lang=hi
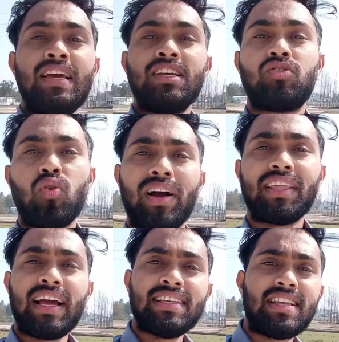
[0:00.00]
स्वागत
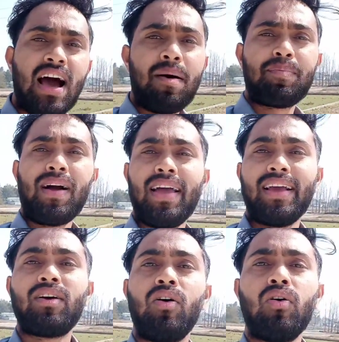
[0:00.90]
है गाइज आपका
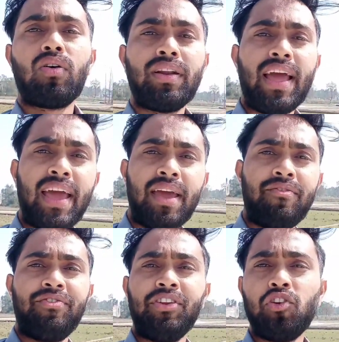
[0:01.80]
एक और नए
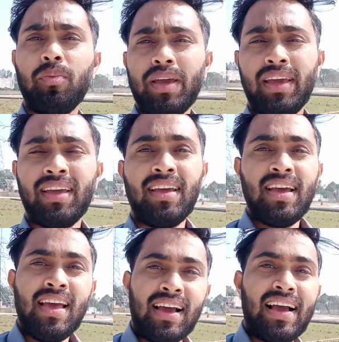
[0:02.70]
वीडियो में
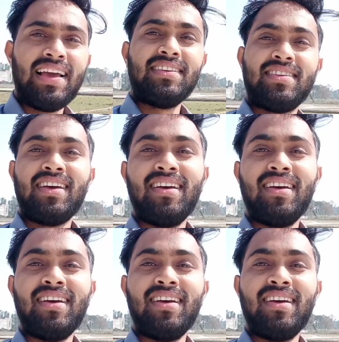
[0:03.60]
गाइज